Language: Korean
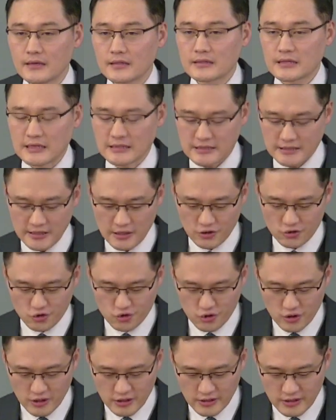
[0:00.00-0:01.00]
자신의
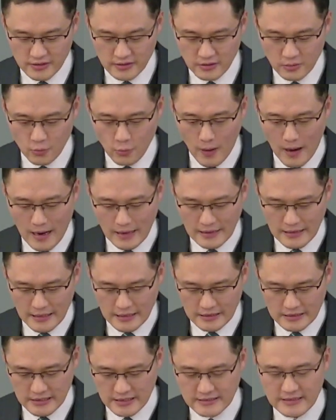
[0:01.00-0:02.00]
주인인
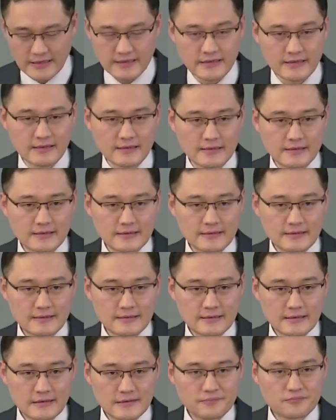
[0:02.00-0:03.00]
왕의 재산을
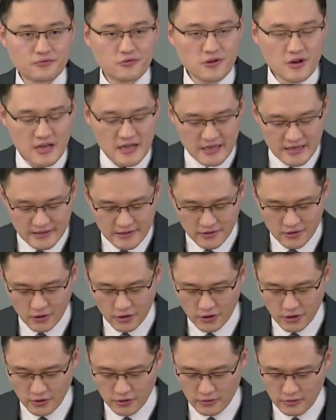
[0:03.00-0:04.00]

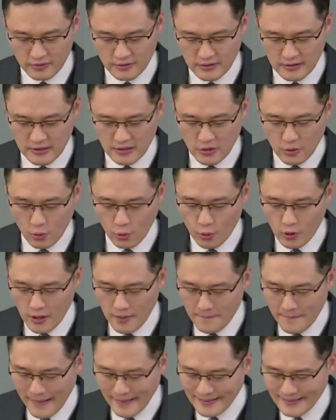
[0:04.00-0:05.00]
불리기는커녕 오려
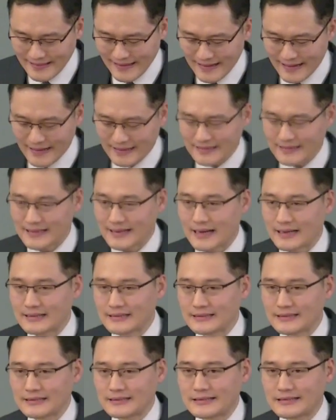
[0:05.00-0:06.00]

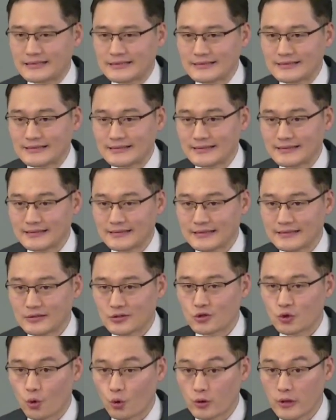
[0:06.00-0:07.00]
만달란트라는 큰
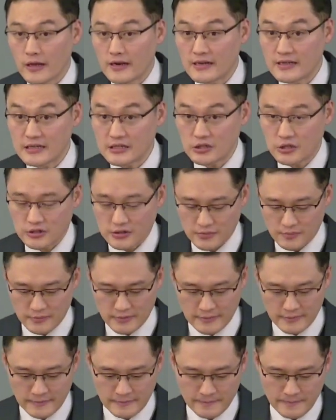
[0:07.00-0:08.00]
손해를 끼쳤습니다.
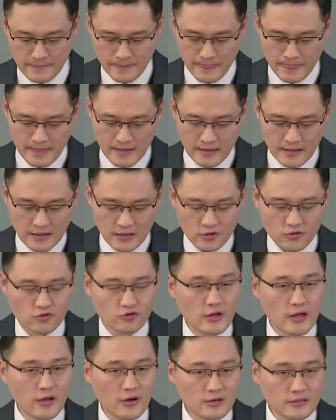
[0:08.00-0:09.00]

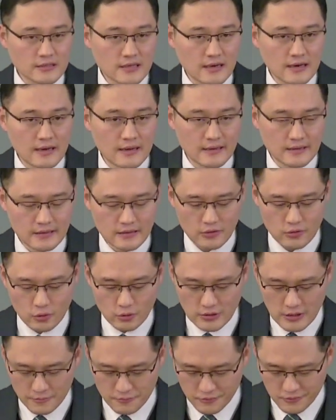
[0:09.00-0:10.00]
유대 역사가인
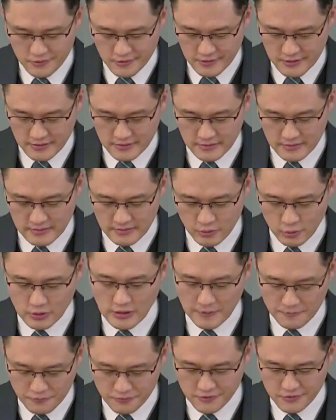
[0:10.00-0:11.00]
요세푸스
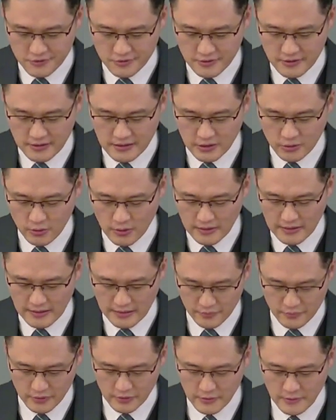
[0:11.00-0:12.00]
요세푸스의 기록에
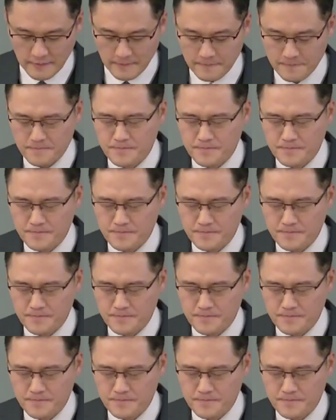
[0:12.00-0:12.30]
따르면요.